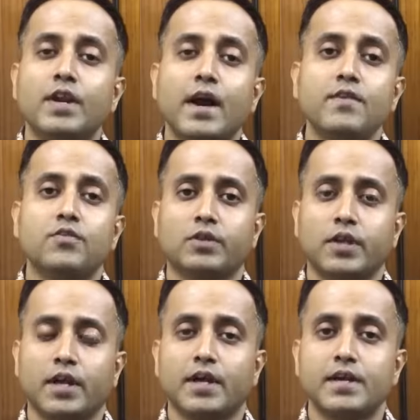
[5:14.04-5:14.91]
जो
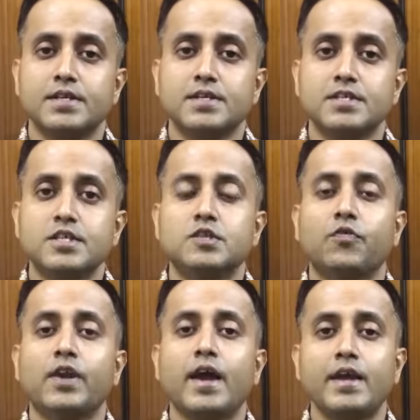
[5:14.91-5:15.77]
विलाइज होते
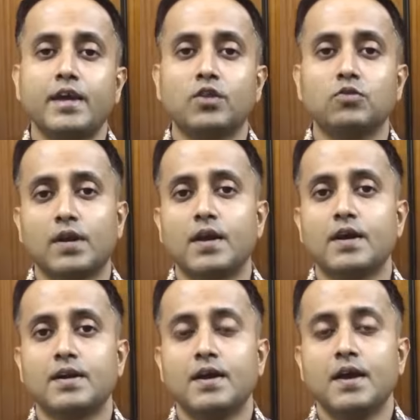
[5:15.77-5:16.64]
हैं जिस विलाई के
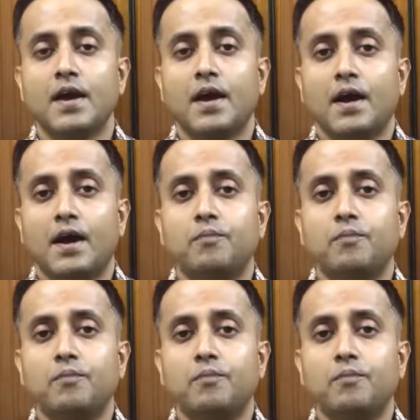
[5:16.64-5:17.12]
दौरान